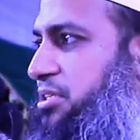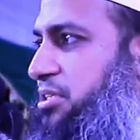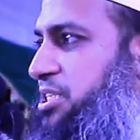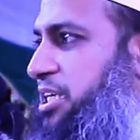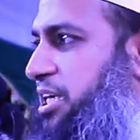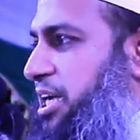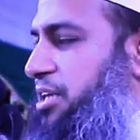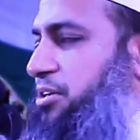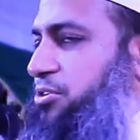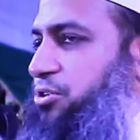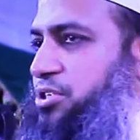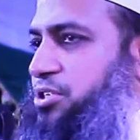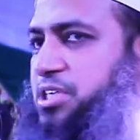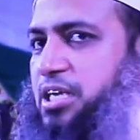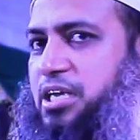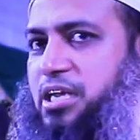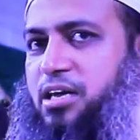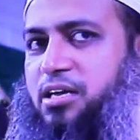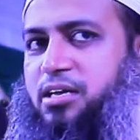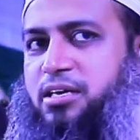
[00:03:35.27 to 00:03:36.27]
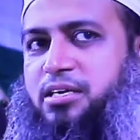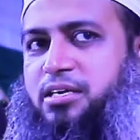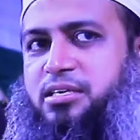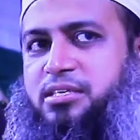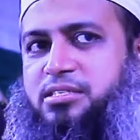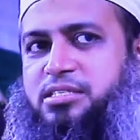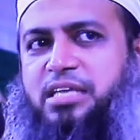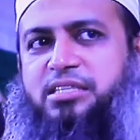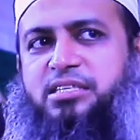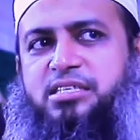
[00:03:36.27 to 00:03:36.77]
স্বীকার করছে না
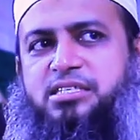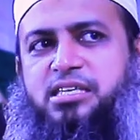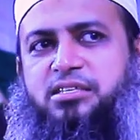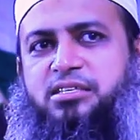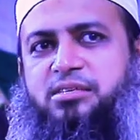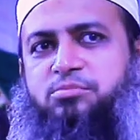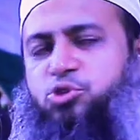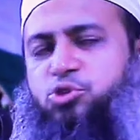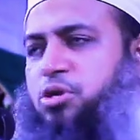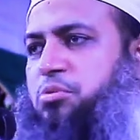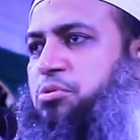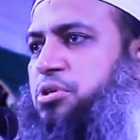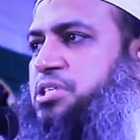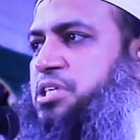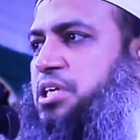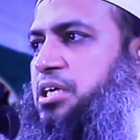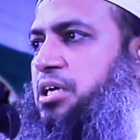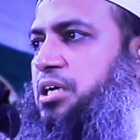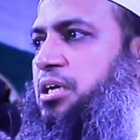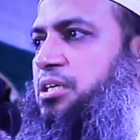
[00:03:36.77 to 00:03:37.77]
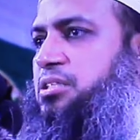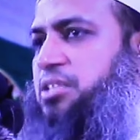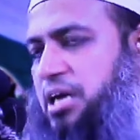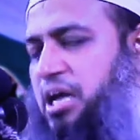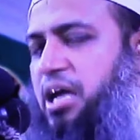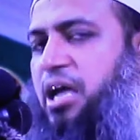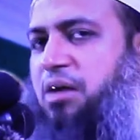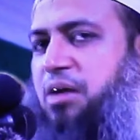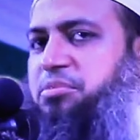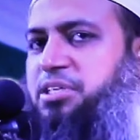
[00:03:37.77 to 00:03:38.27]
সাথে সাথে বুড়ো বলছে যে
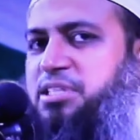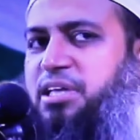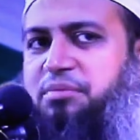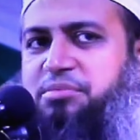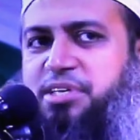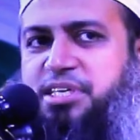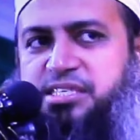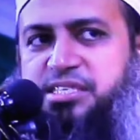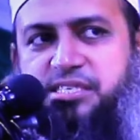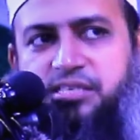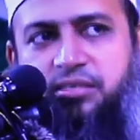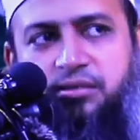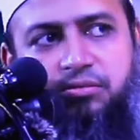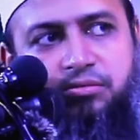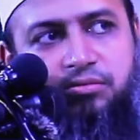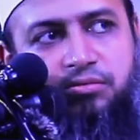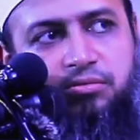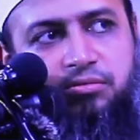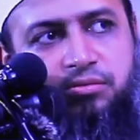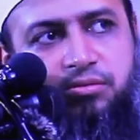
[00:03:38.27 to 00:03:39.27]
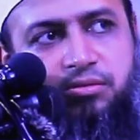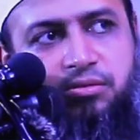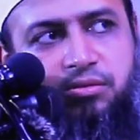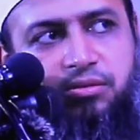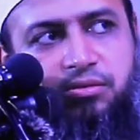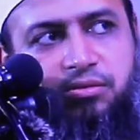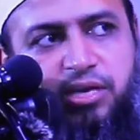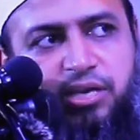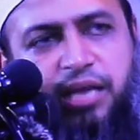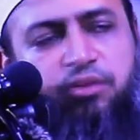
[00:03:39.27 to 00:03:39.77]
হ্যাঁ আমি থামিয়েছি
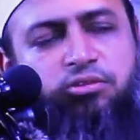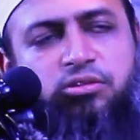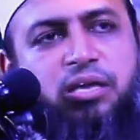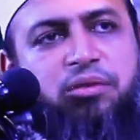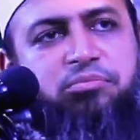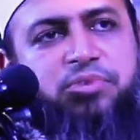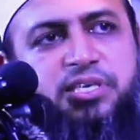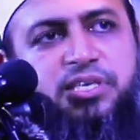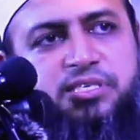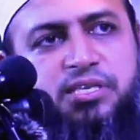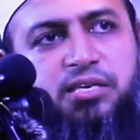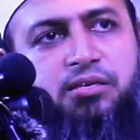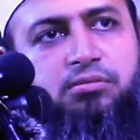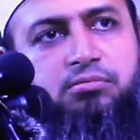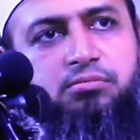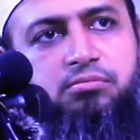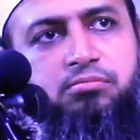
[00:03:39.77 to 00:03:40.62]
কেন থামিয়েছেন